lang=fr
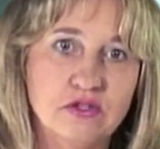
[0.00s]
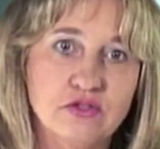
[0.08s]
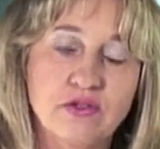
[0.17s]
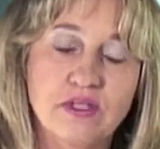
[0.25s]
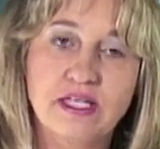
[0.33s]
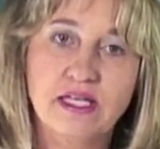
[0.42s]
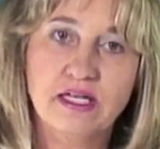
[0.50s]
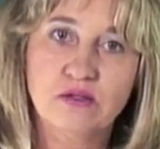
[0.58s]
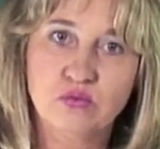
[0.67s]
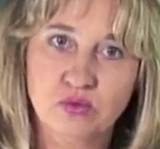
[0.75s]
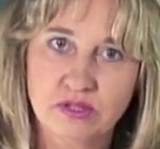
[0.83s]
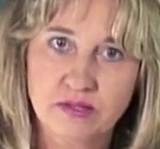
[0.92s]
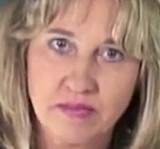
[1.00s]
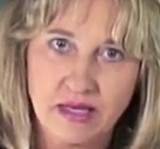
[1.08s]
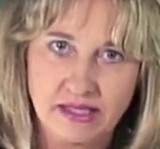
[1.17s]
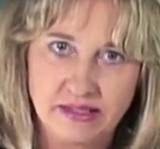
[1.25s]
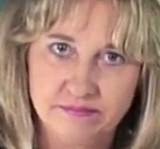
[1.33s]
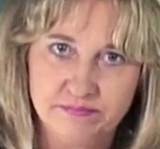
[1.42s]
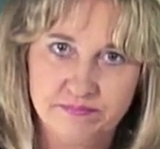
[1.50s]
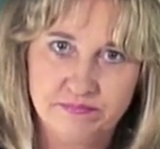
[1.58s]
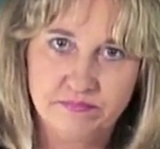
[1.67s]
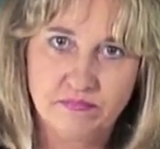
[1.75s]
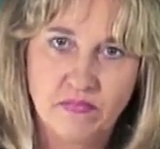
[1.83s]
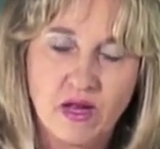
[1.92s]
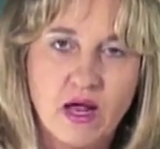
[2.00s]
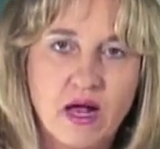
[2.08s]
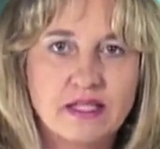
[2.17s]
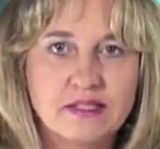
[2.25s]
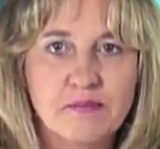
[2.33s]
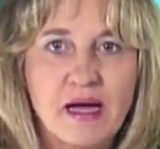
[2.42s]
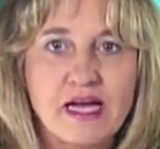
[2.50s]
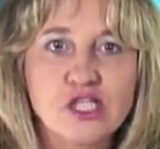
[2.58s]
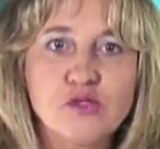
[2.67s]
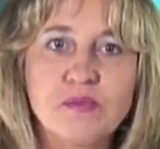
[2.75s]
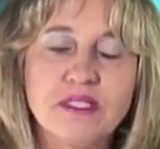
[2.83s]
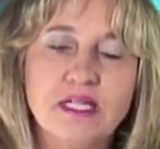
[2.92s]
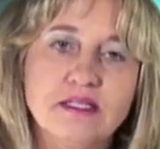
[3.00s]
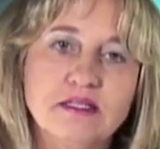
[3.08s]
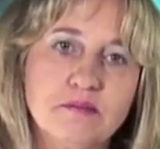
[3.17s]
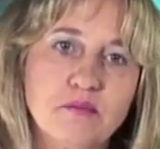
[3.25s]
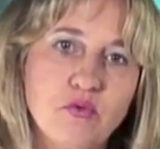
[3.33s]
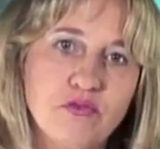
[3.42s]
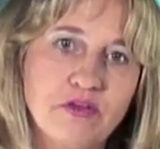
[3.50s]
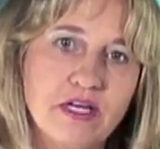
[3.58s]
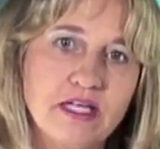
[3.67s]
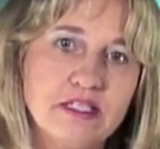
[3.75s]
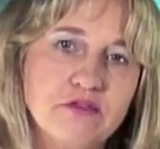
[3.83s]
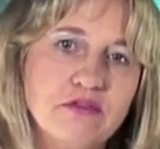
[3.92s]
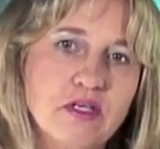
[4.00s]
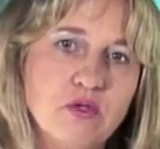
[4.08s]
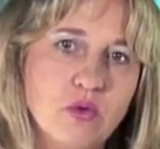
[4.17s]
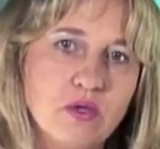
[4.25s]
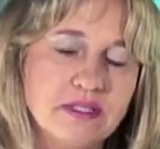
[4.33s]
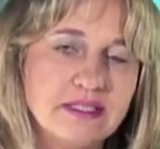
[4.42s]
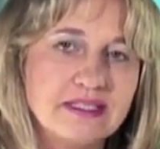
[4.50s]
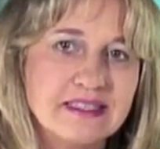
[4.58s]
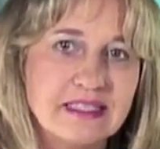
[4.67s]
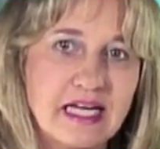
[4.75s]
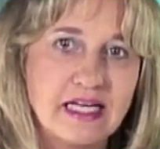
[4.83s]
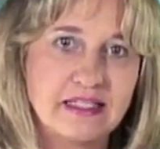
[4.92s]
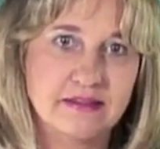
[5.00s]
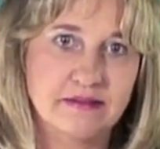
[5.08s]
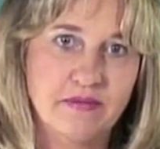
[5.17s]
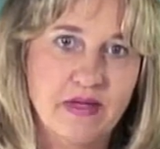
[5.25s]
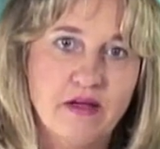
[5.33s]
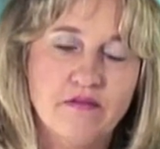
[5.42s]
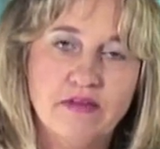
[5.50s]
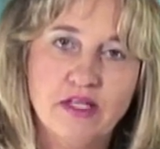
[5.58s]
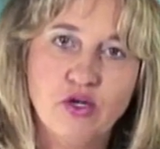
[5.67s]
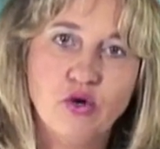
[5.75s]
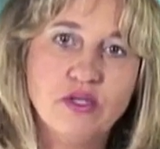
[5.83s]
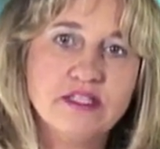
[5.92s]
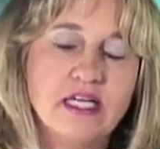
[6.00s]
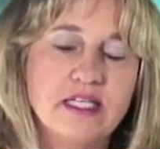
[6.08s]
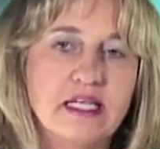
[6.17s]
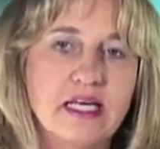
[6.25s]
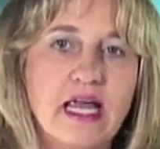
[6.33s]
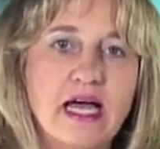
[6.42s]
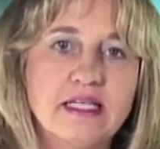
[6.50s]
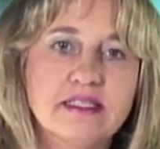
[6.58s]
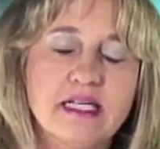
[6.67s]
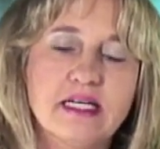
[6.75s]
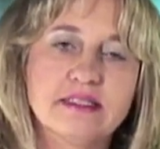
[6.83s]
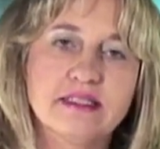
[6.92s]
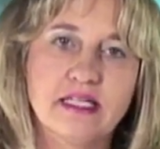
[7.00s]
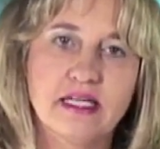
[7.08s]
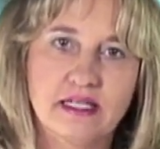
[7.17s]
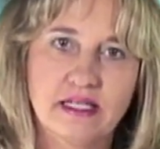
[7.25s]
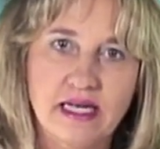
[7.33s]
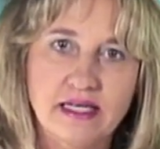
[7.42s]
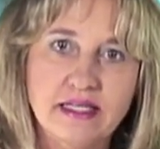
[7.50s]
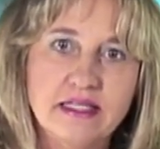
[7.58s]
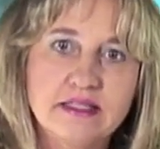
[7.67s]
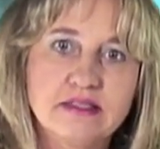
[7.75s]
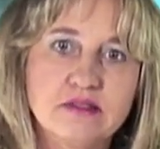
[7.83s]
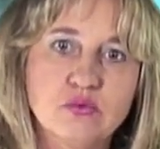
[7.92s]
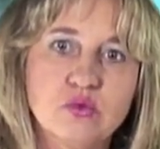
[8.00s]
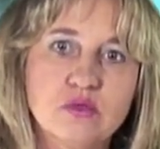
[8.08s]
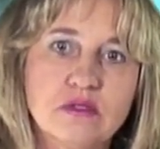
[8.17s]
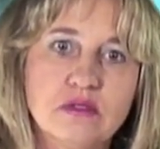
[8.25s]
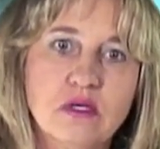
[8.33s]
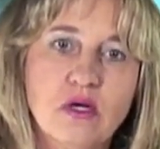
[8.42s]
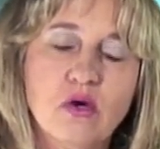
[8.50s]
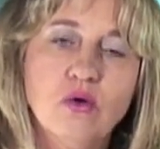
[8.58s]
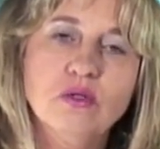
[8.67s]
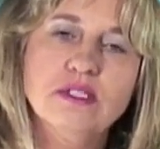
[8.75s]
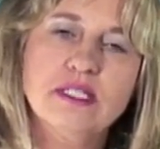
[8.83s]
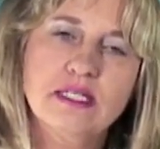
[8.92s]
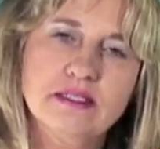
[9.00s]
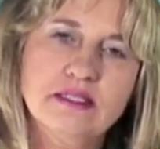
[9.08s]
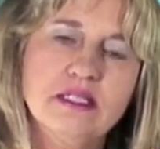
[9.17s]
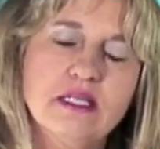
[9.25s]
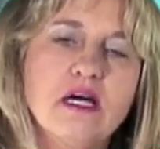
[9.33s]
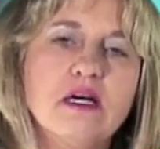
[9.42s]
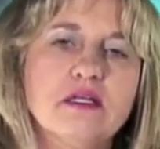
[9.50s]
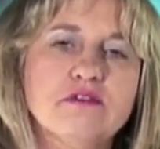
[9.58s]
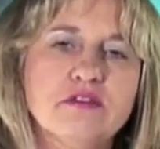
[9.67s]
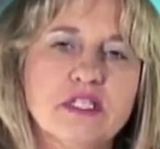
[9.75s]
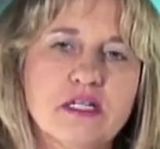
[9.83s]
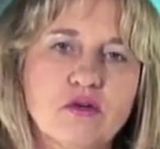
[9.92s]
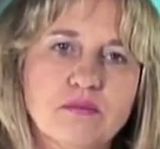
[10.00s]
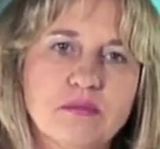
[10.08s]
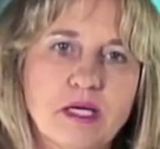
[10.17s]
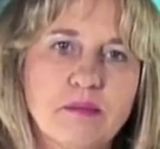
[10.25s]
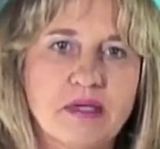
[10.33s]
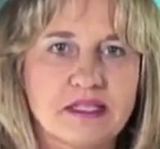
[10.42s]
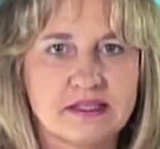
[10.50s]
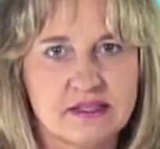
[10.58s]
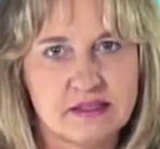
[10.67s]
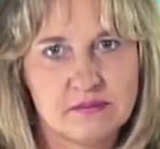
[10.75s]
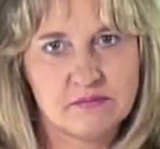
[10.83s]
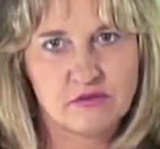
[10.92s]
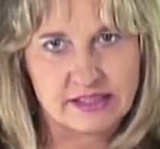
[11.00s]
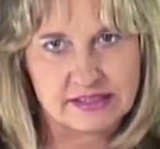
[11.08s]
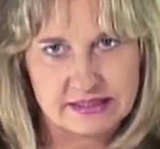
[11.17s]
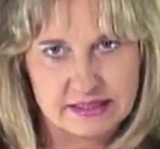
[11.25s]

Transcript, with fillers: énormément les transactions financières. Comme exemple, Bofinger évoque le temps que les gens perdent à chercher la monnaie à la caisse du magasin et que la caissière perd à rendre la monnaie correcte.